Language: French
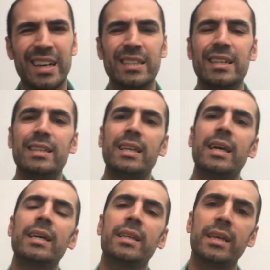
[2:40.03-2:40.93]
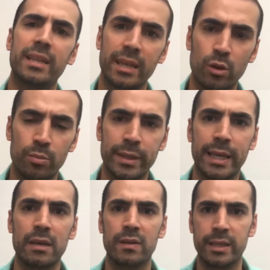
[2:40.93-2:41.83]
risque d'être très très très
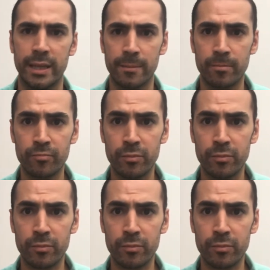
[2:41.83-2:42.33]
compliqué à valider.